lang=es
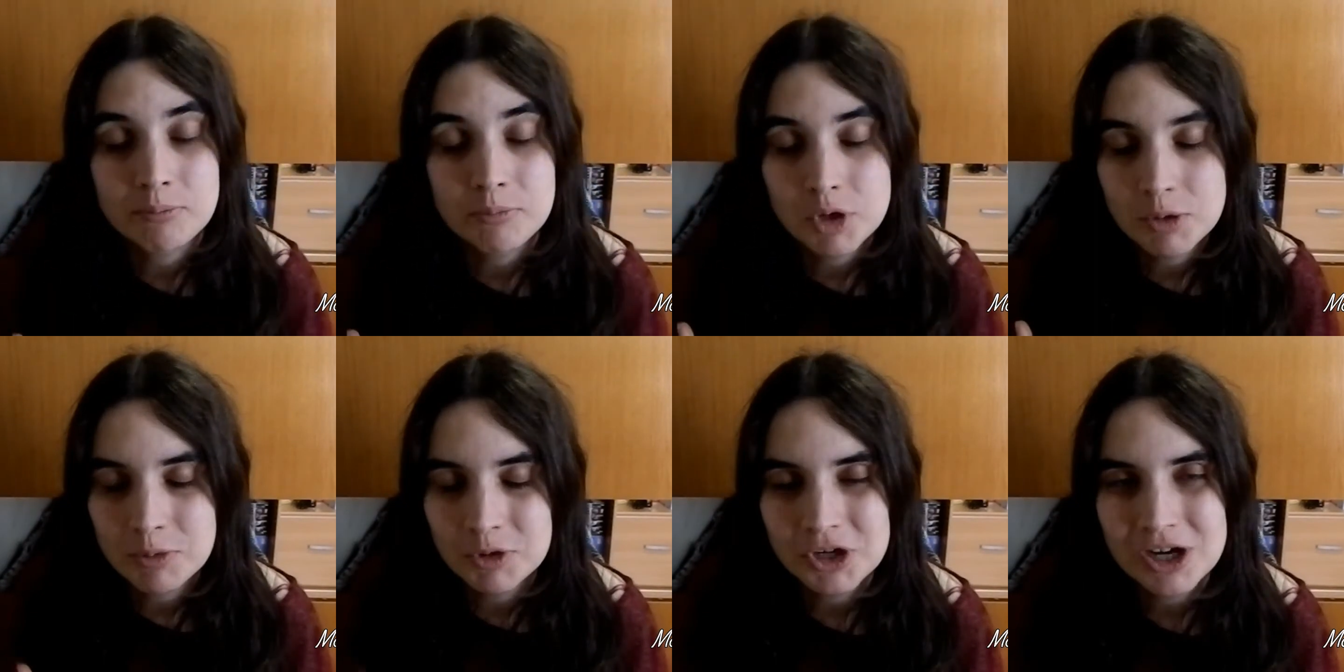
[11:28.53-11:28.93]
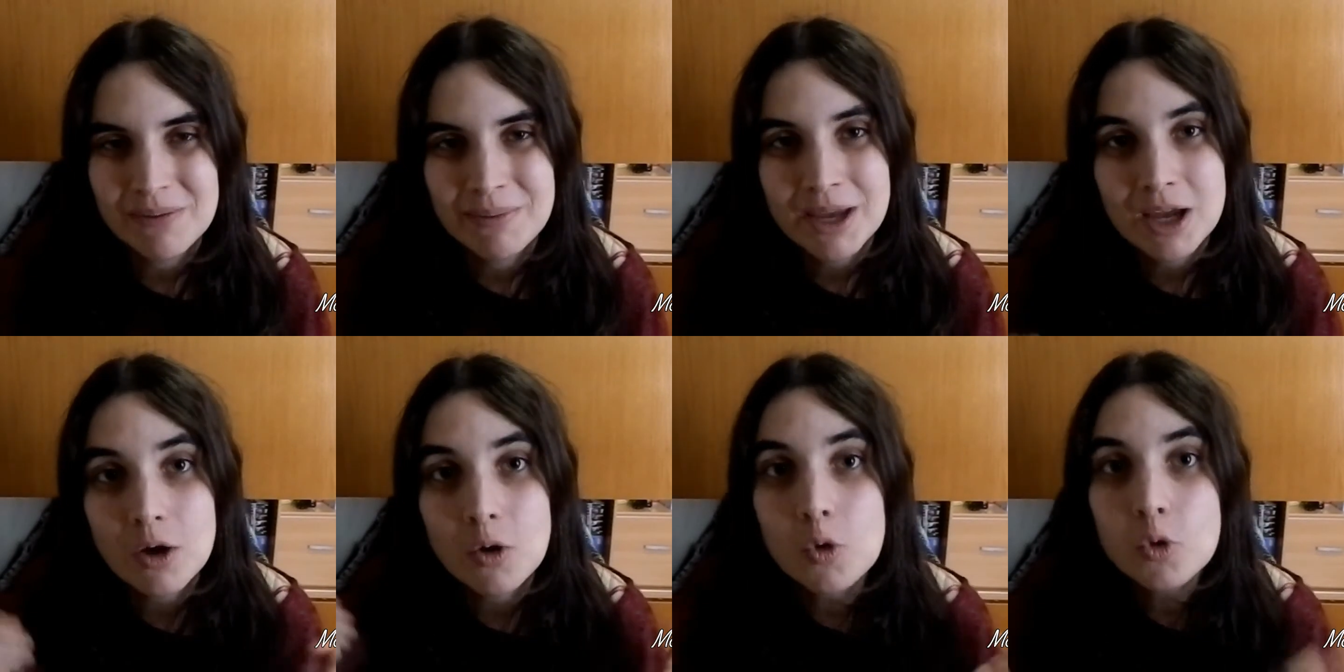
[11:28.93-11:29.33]

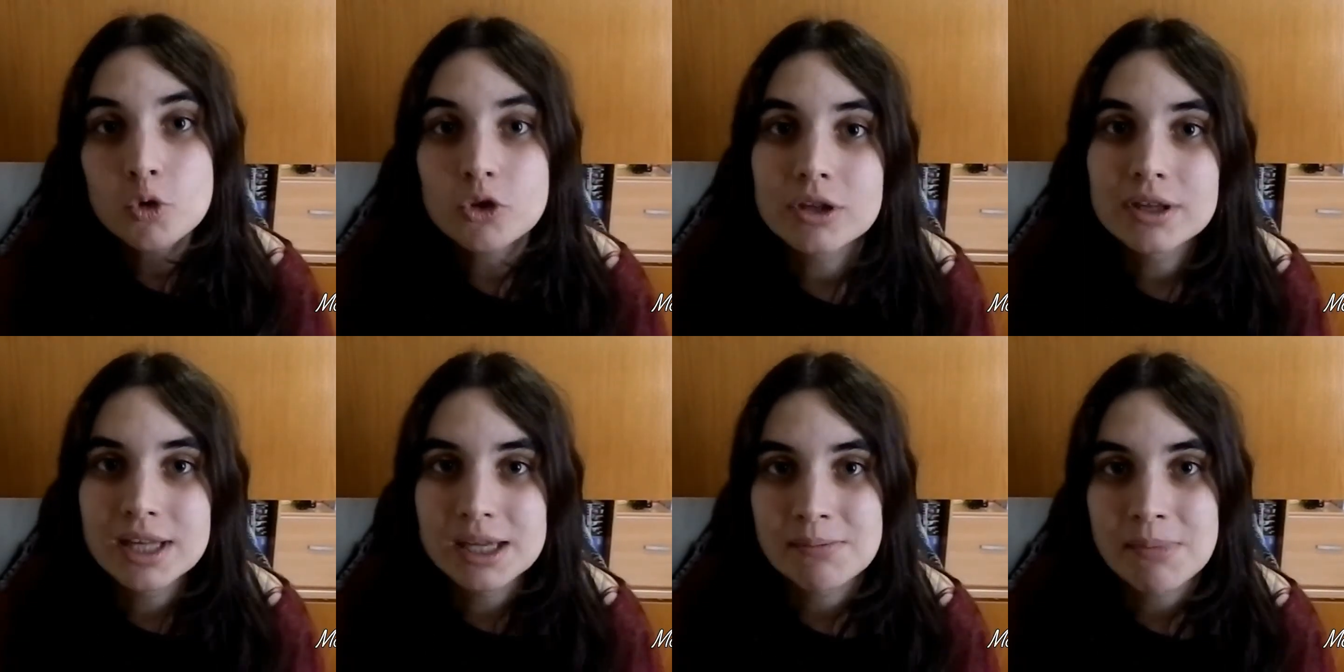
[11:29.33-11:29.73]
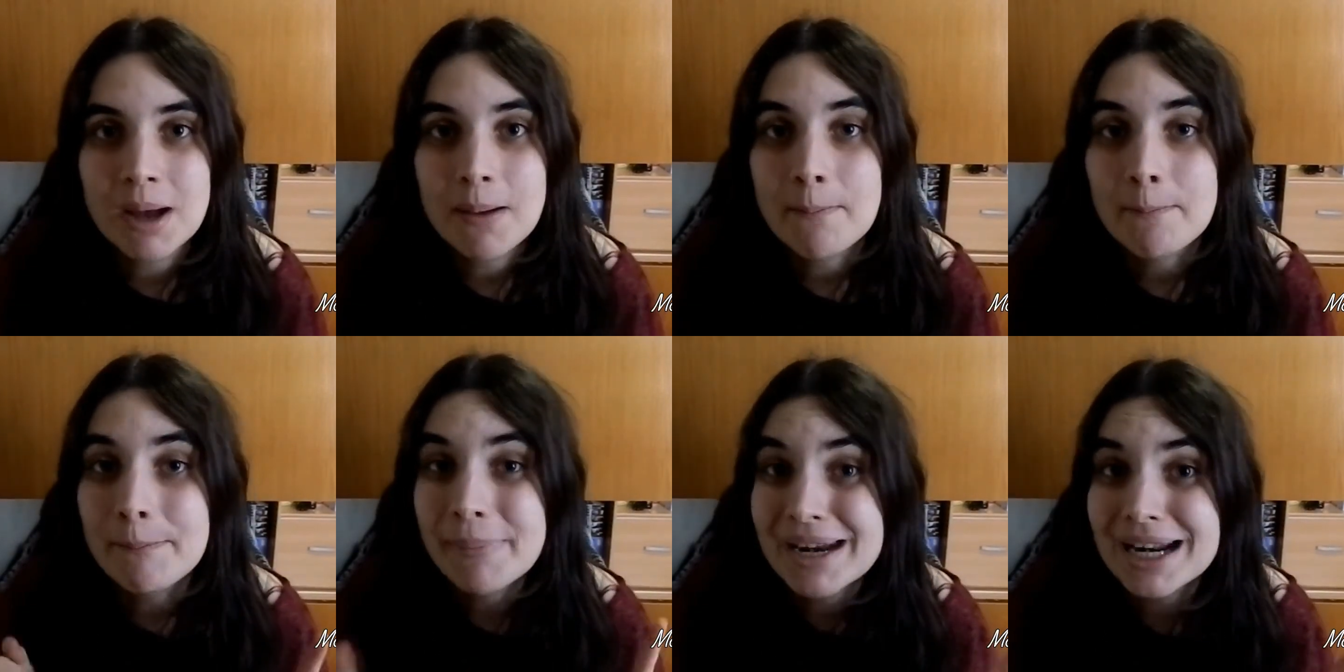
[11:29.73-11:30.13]
proponerme un tema
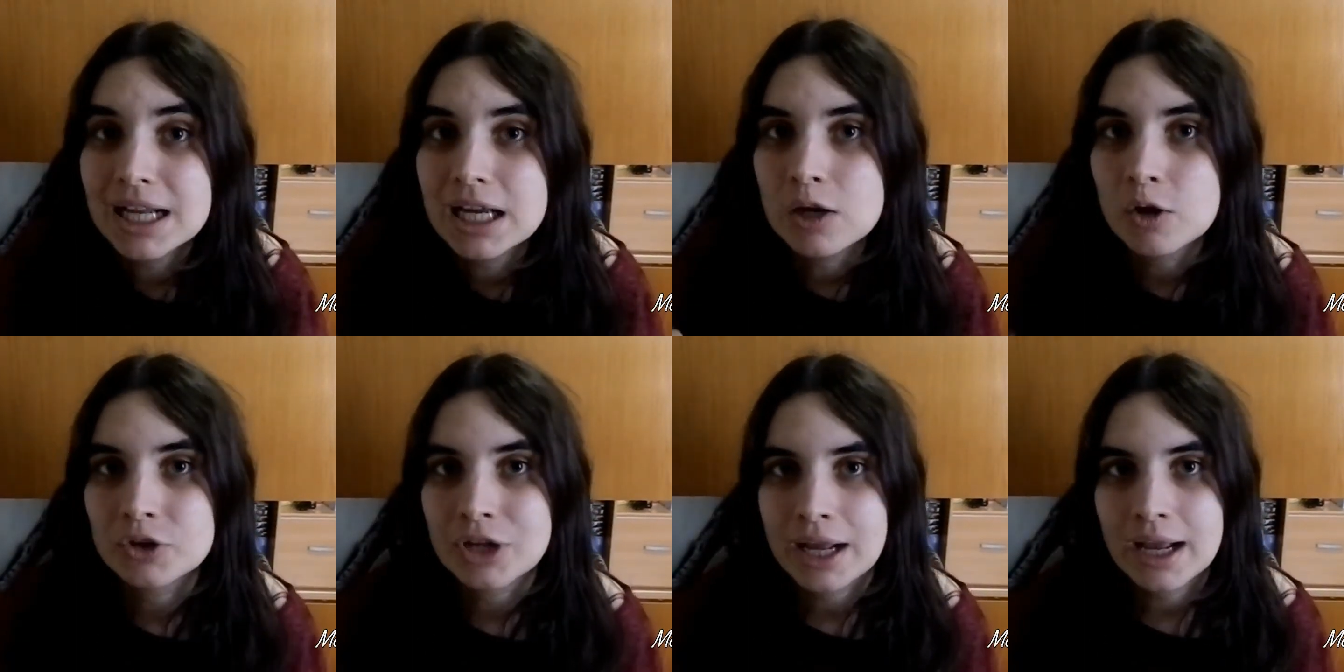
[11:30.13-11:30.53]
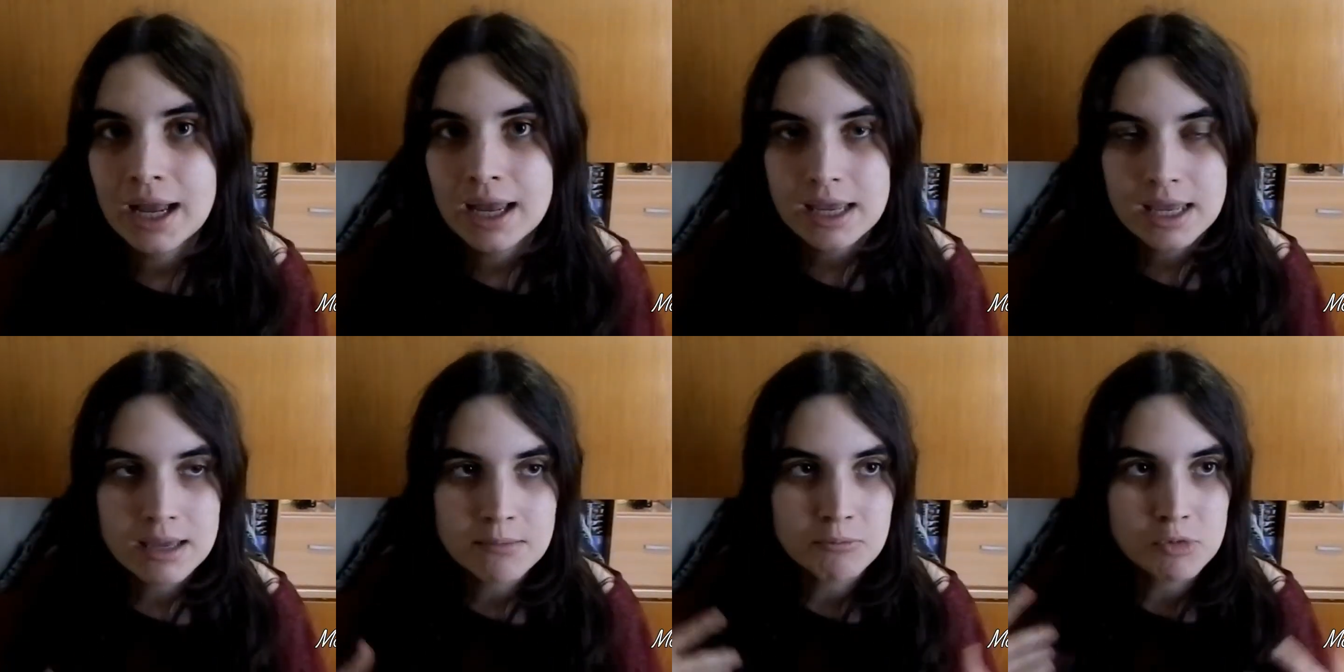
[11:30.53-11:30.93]
para que lo traiga
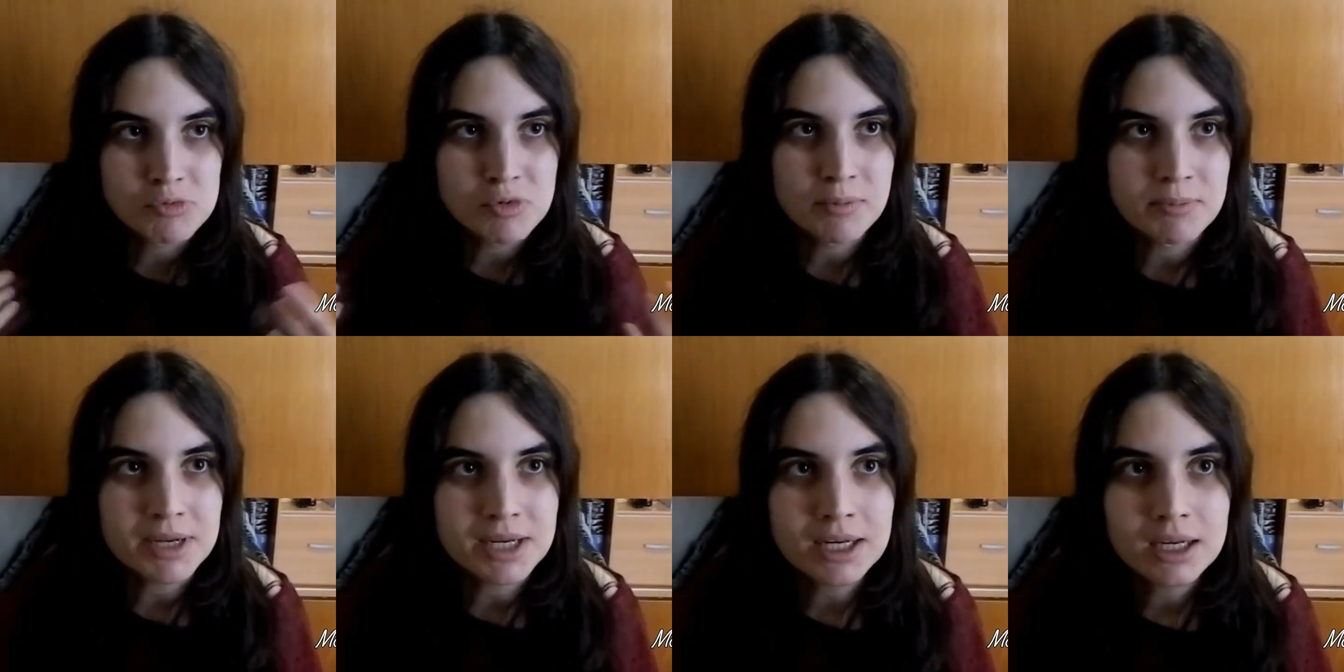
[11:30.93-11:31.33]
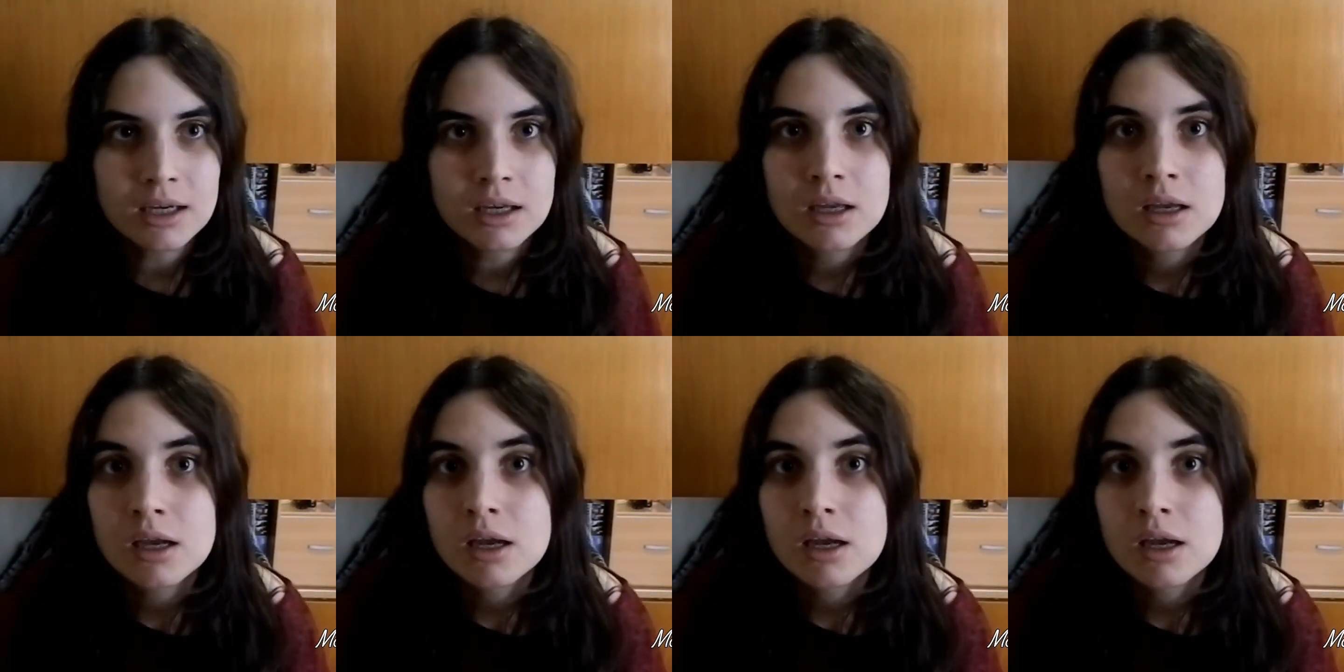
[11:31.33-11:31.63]
en Momopina,